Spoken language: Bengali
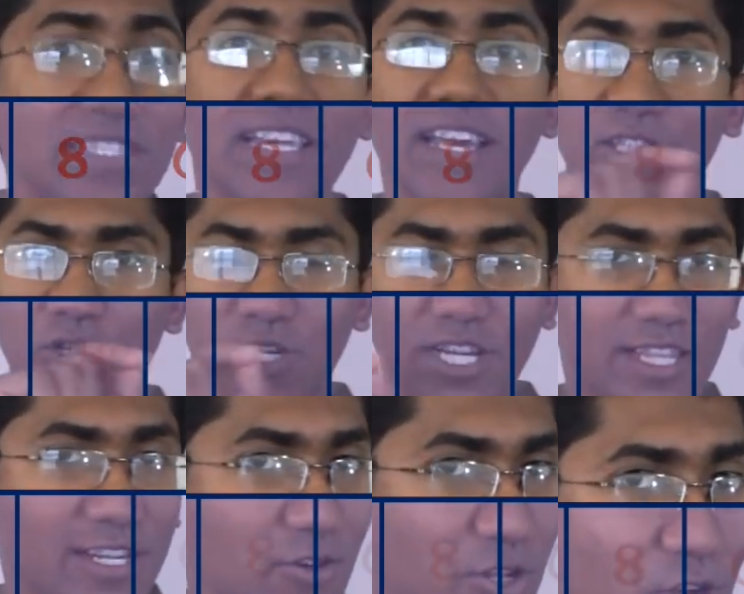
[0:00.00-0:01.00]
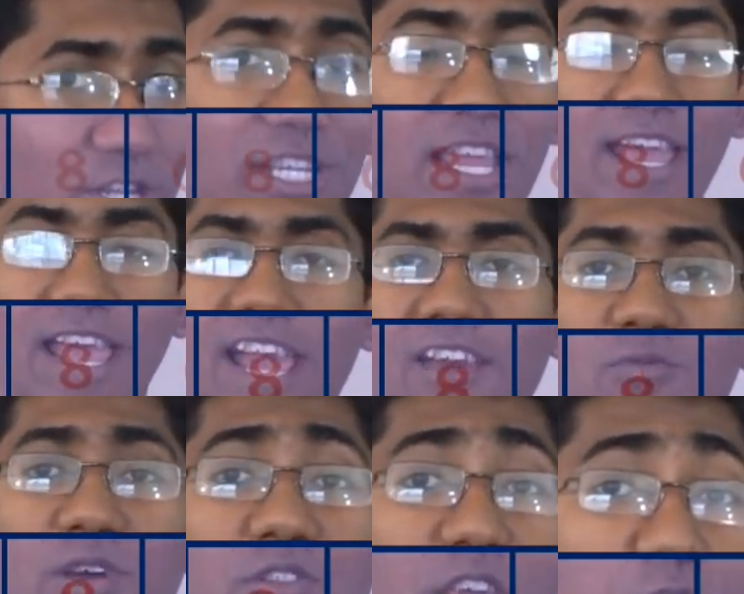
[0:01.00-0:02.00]
পাঁচ ছয় সাত আট নয় দশ
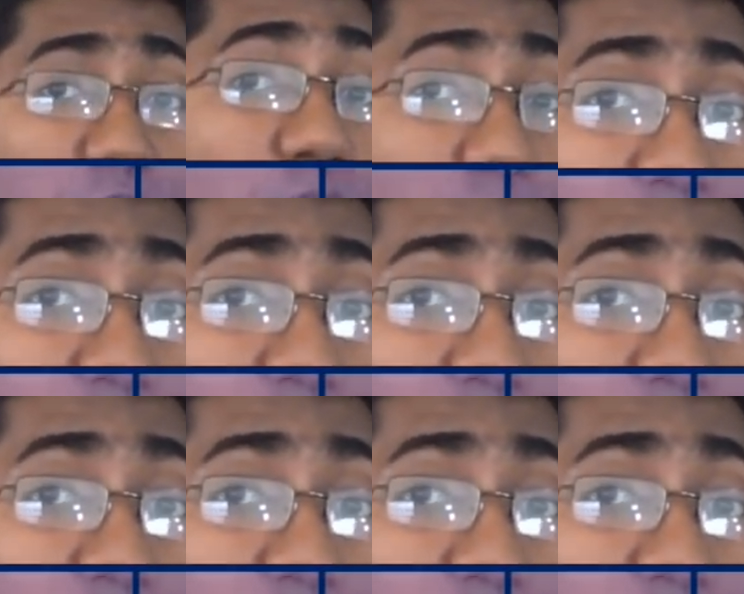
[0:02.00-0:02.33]
এগারো বারো তেরো চোদ্দো